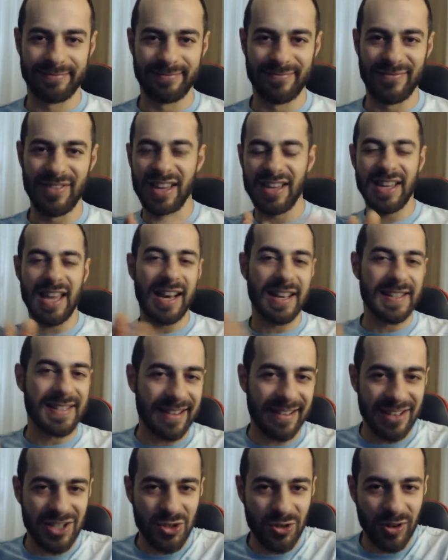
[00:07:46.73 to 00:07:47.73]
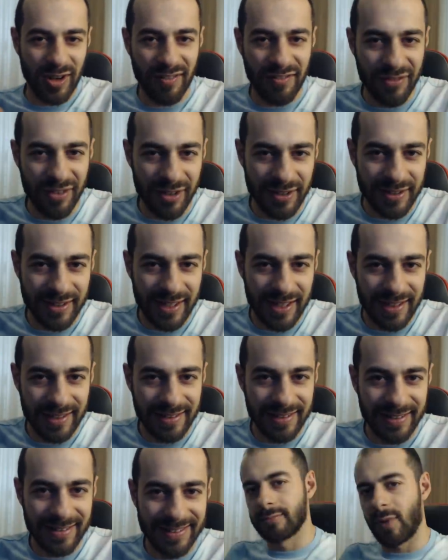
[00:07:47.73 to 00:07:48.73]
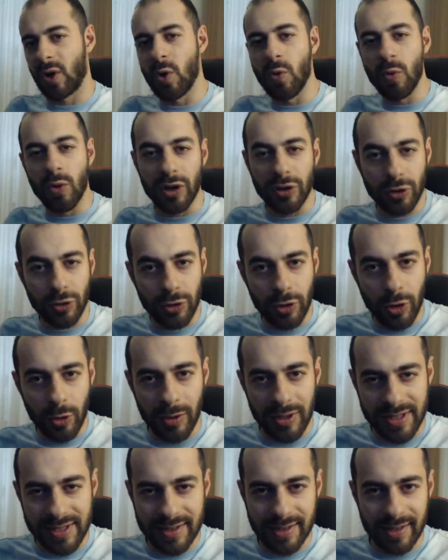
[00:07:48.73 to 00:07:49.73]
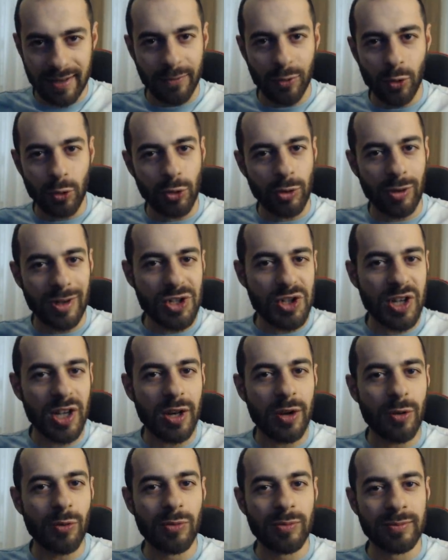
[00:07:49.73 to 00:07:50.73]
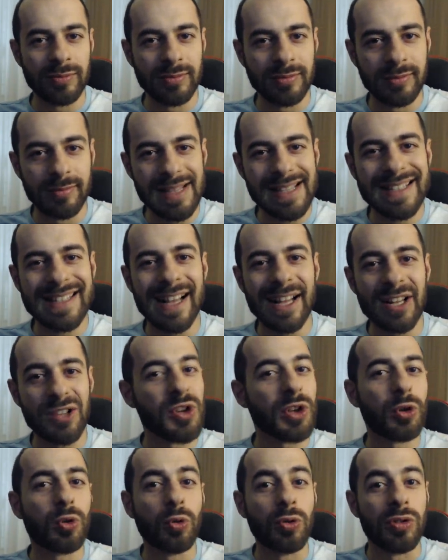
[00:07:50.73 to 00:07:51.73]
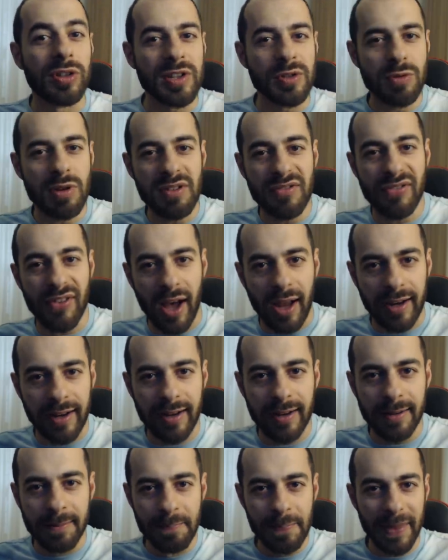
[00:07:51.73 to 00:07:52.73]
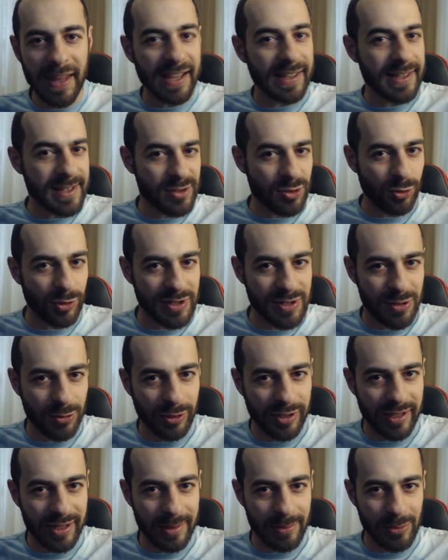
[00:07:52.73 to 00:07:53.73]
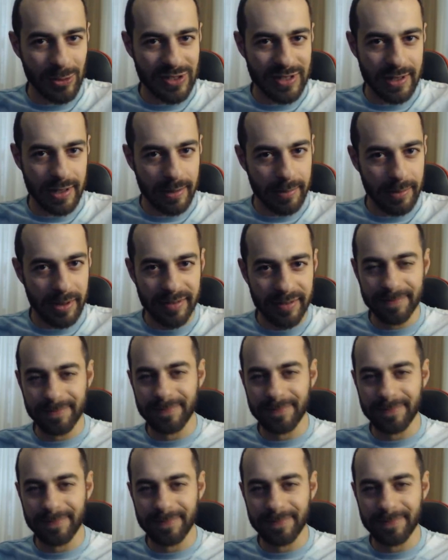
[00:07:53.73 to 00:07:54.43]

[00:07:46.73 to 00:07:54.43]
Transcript: Mia ieri stai a giocare a Fortnite. Comunque Todd Howard ha voluto lasciare un messaggio a tutti i suoi fan e adesso lo ascolteremo insieme.